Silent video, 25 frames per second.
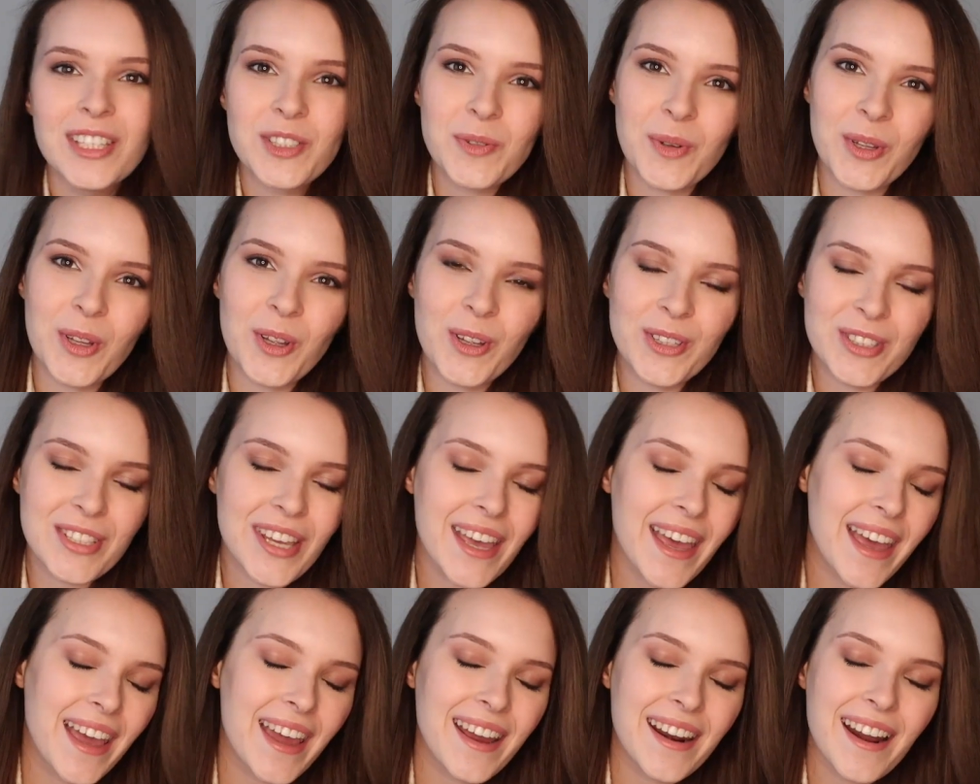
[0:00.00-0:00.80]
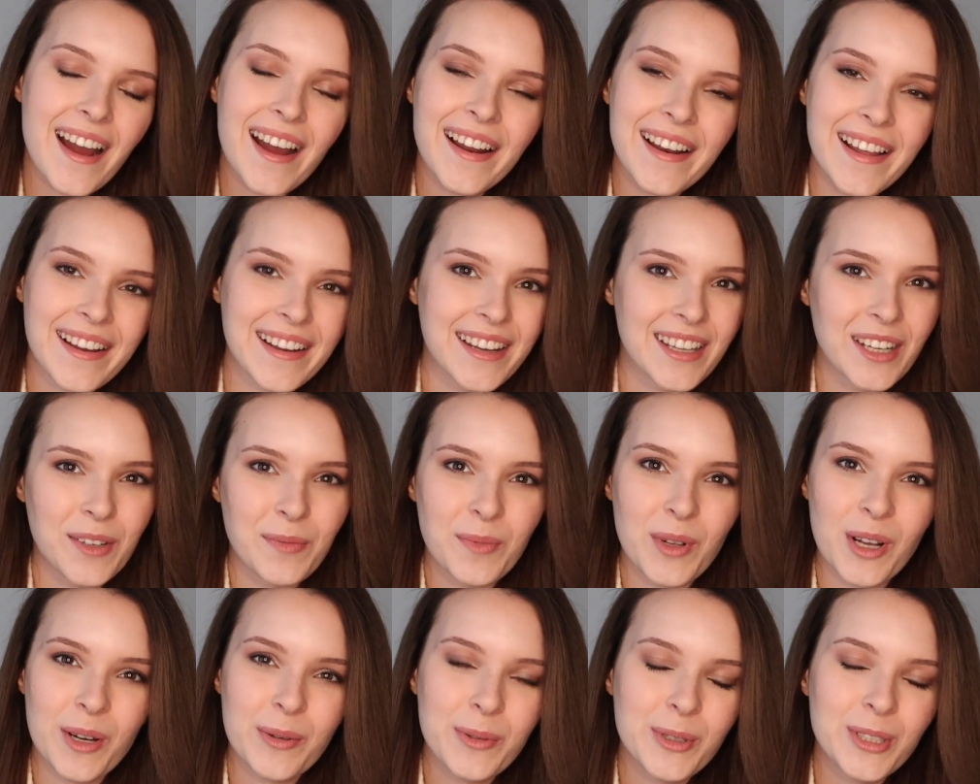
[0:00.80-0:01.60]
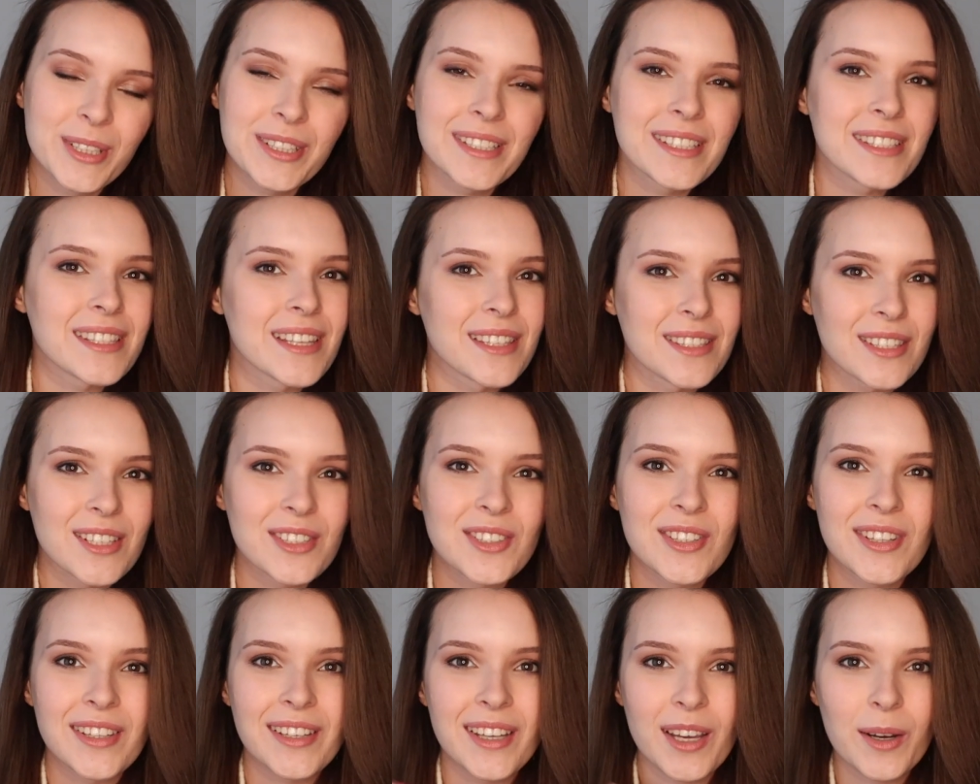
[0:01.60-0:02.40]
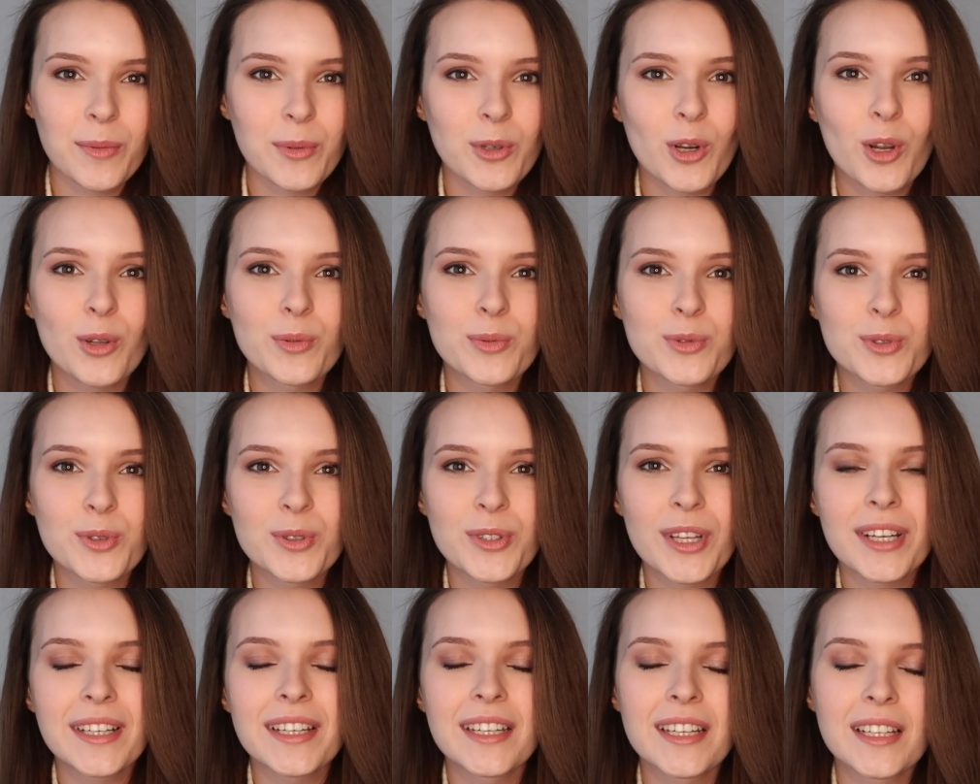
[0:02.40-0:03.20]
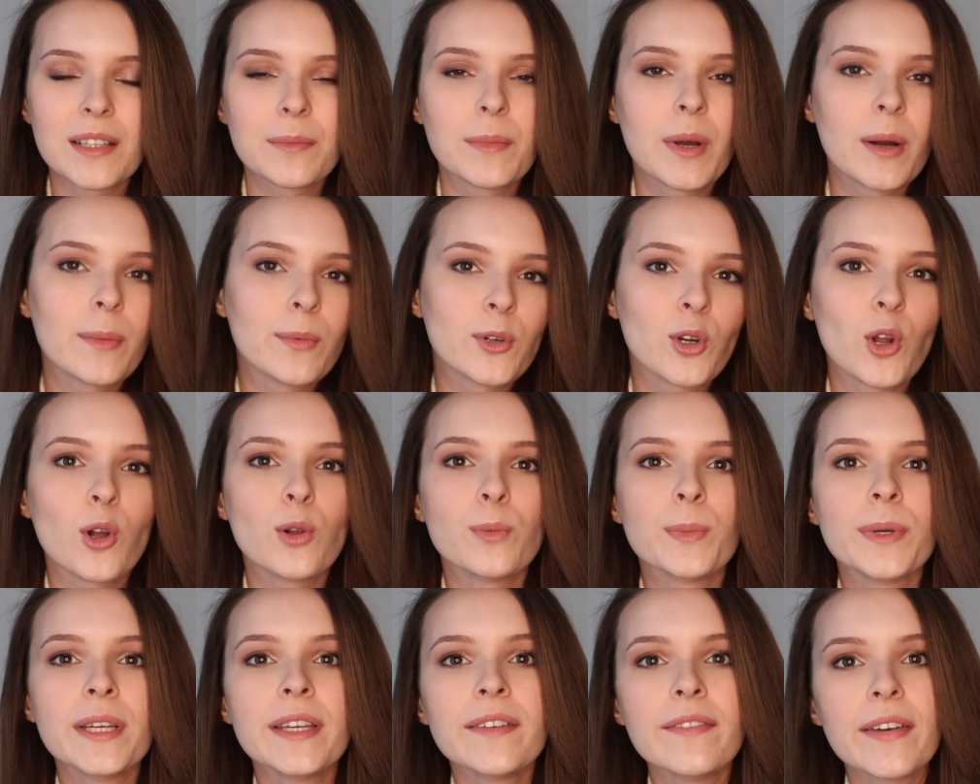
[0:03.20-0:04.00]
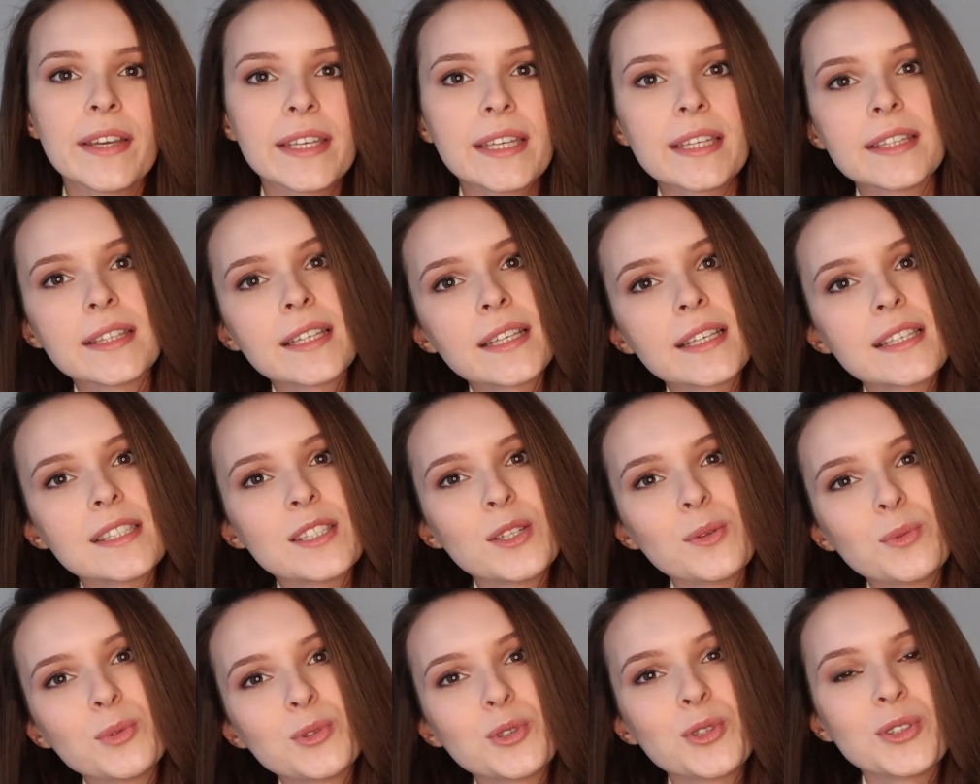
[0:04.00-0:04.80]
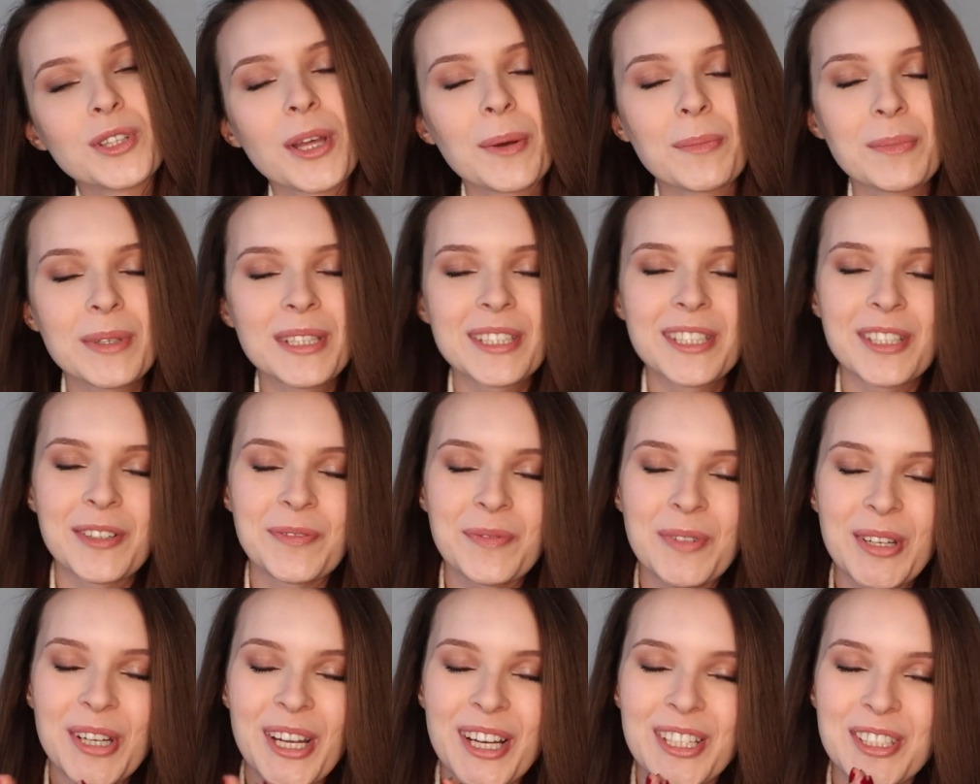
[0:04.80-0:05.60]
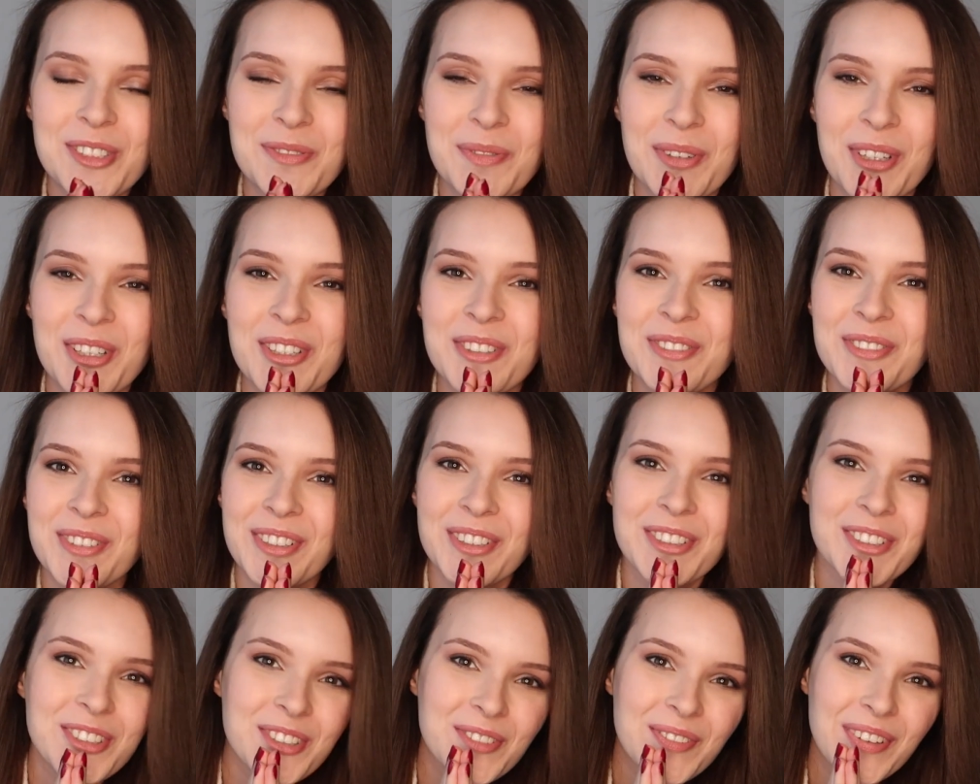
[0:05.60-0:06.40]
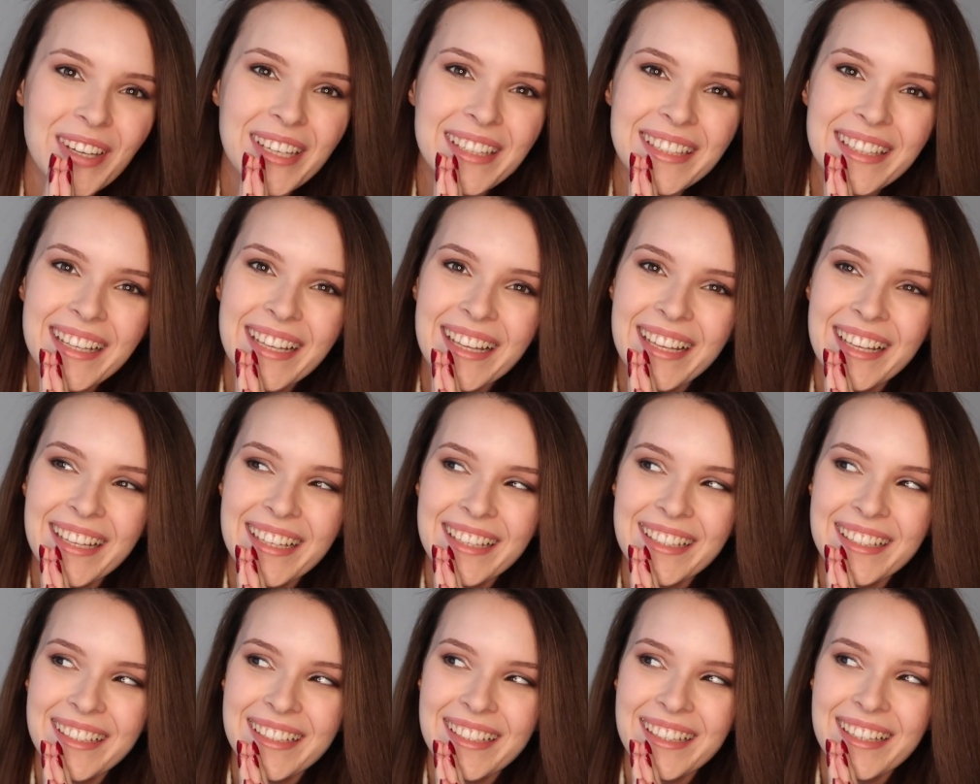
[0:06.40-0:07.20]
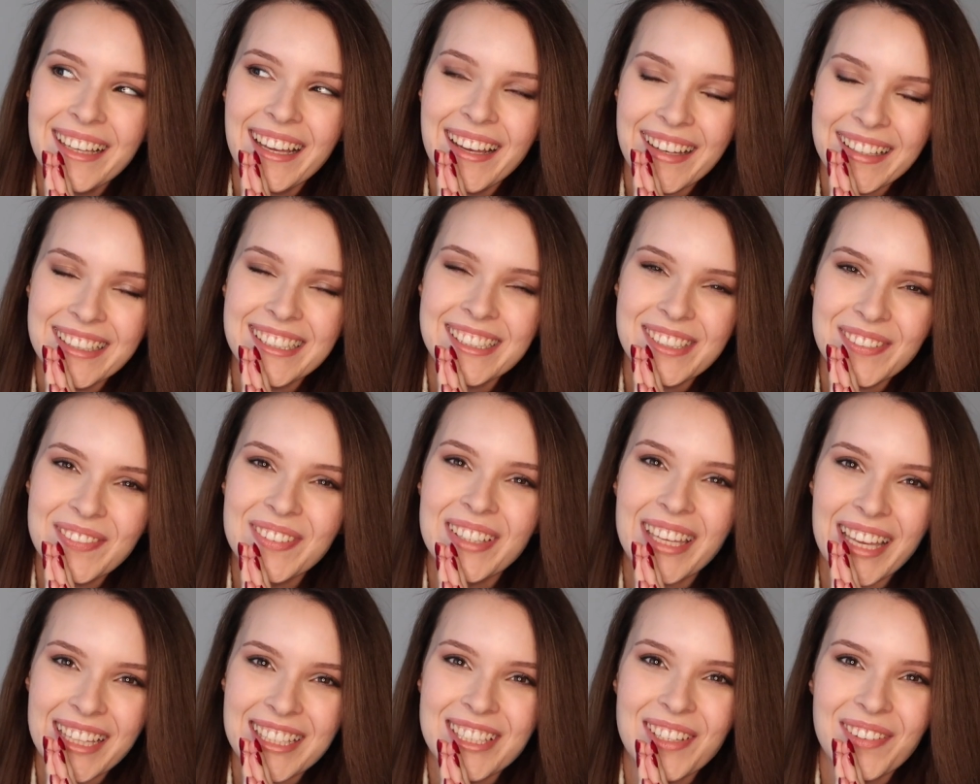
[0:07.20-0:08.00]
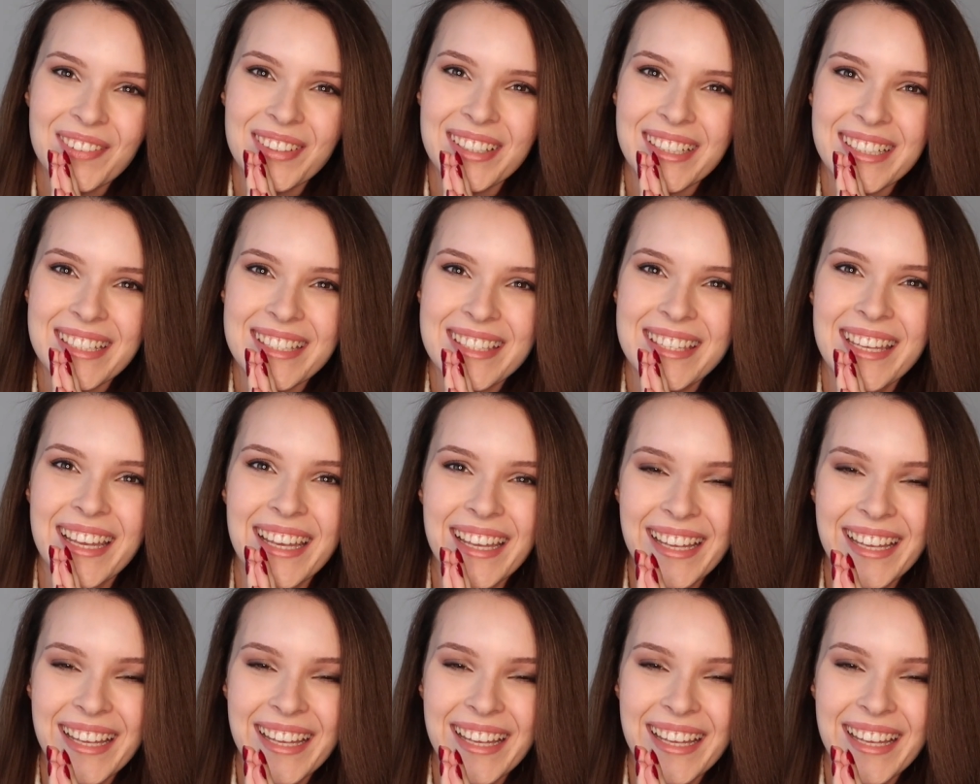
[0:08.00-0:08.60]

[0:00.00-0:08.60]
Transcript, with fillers: geçmeden önce eğer hala kanalıma abone abone değilseniz aşağıdaki abone ol butonundan kanalıma abone olmayı ve yanındaki zil butonundan bildirimleri açmayı lütfen unutmayın. Evet şimdi geçebiliriz.